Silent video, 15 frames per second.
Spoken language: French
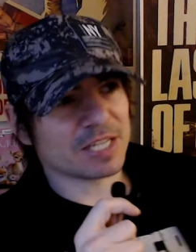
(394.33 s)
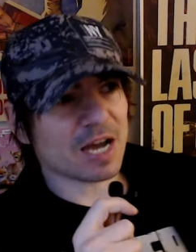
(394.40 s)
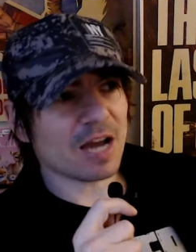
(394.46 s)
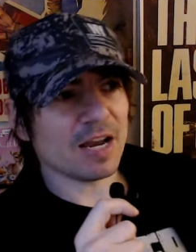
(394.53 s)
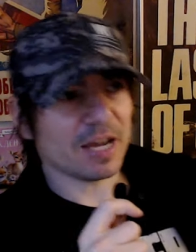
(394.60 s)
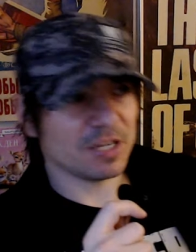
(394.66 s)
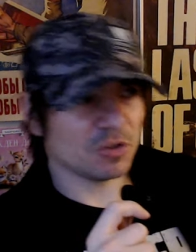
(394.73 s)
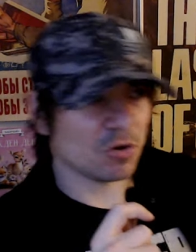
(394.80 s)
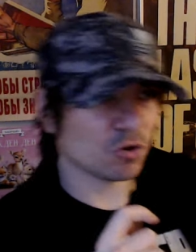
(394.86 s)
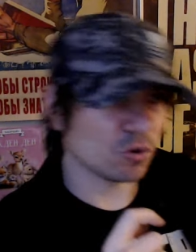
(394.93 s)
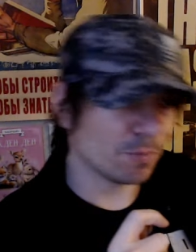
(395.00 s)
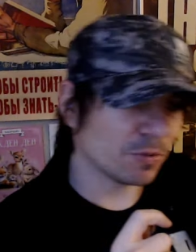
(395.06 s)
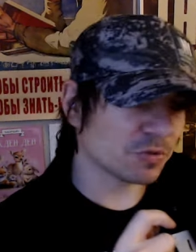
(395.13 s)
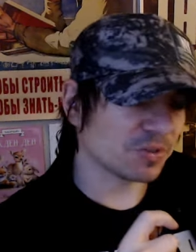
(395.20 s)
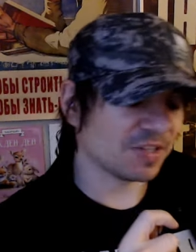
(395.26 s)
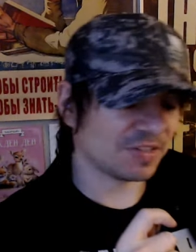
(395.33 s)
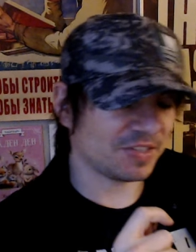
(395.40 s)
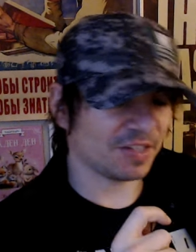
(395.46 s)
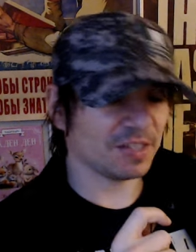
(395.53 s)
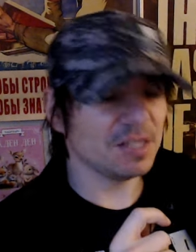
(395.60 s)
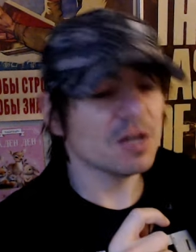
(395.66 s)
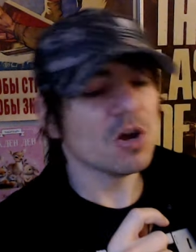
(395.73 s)
car à la rigueur, je pense que cette
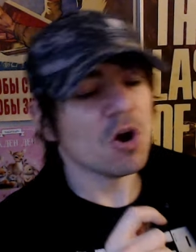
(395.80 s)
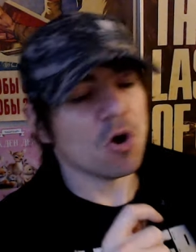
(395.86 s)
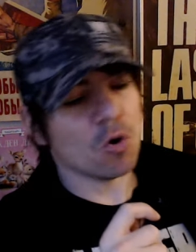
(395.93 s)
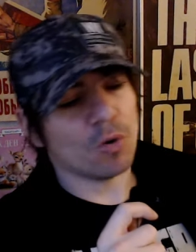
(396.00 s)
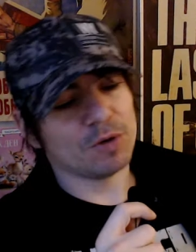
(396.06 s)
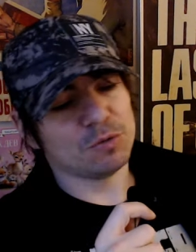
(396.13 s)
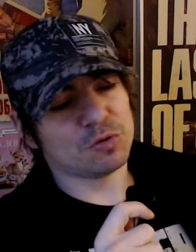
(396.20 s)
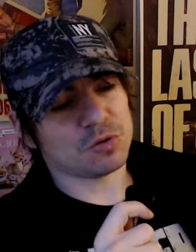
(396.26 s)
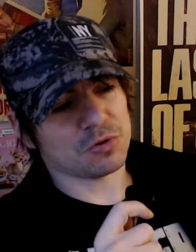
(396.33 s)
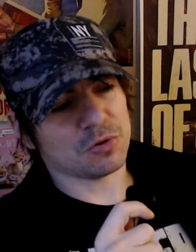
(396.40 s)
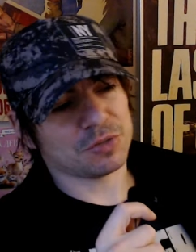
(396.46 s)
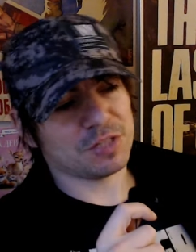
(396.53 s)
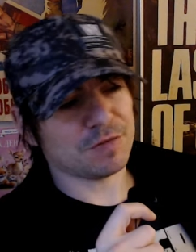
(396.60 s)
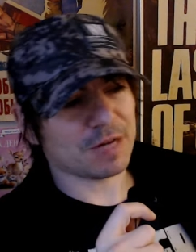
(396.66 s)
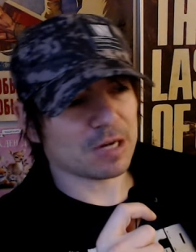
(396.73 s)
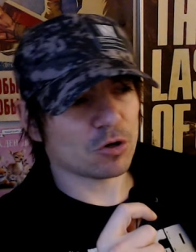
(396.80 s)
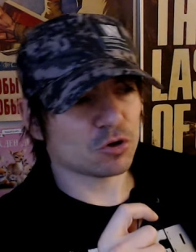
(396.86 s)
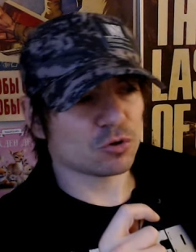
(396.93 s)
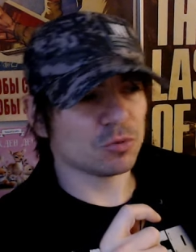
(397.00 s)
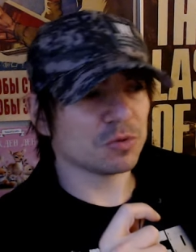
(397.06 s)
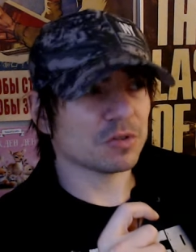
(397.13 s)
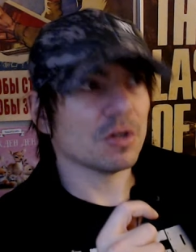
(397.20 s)
série aurait dû s'orienter vers quelque
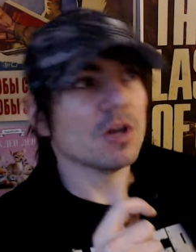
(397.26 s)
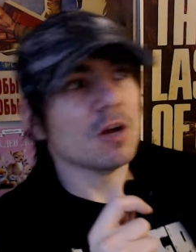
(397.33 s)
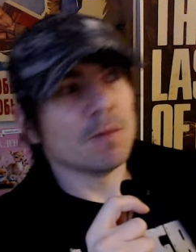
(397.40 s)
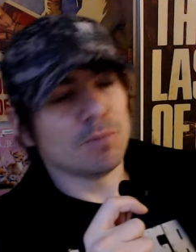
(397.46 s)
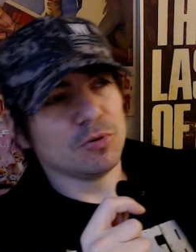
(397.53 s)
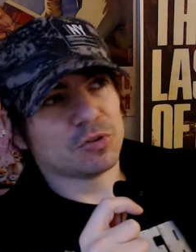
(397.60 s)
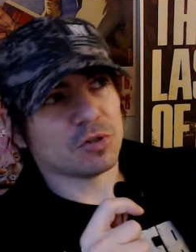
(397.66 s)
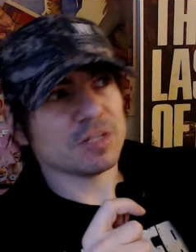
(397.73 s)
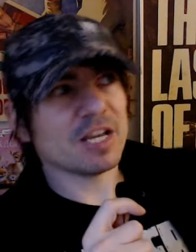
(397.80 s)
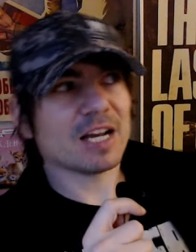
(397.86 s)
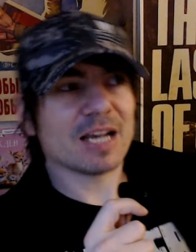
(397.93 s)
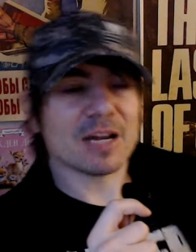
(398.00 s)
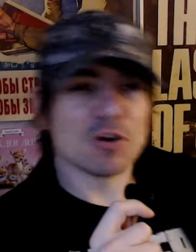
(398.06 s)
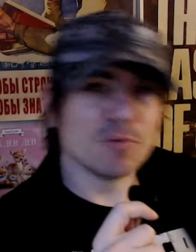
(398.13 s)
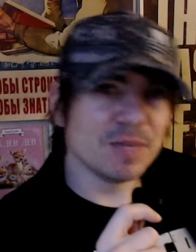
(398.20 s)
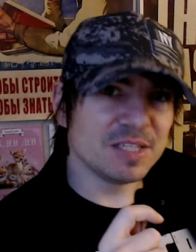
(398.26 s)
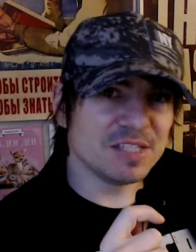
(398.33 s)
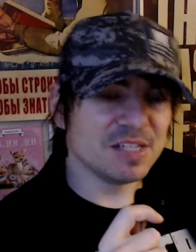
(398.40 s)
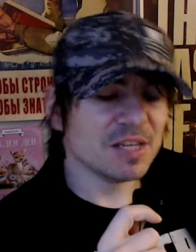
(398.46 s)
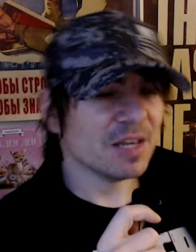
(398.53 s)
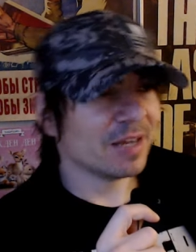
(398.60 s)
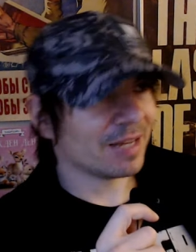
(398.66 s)
chose plus en lien avec la
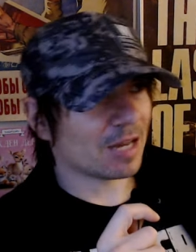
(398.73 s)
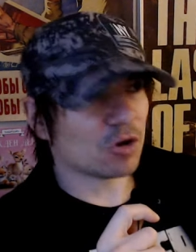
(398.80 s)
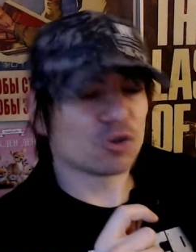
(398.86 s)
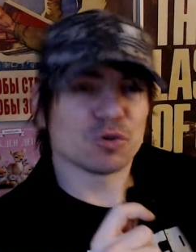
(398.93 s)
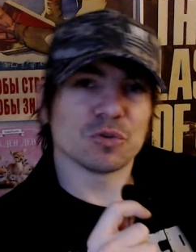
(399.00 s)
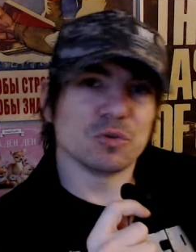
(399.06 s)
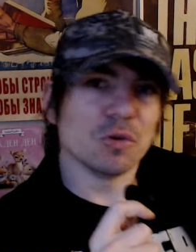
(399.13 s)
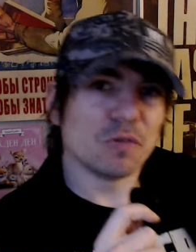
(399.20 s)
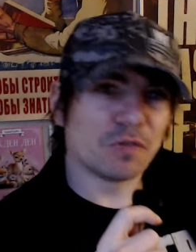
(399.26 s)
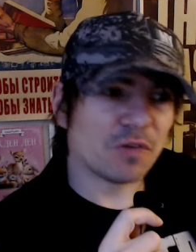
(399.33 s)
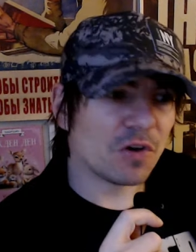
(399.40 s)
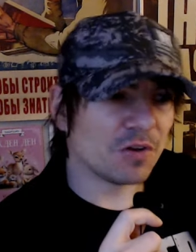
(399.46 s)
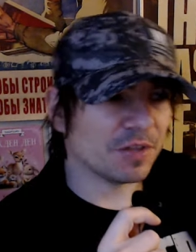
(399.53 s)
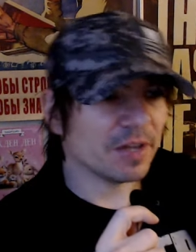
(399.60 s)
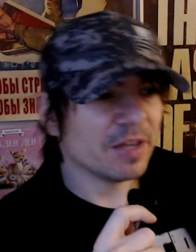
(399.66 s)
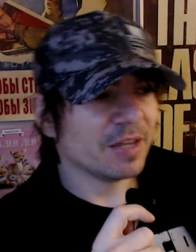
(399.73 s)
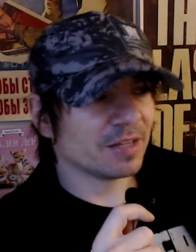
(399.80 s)
comédie, quelque chose de fun,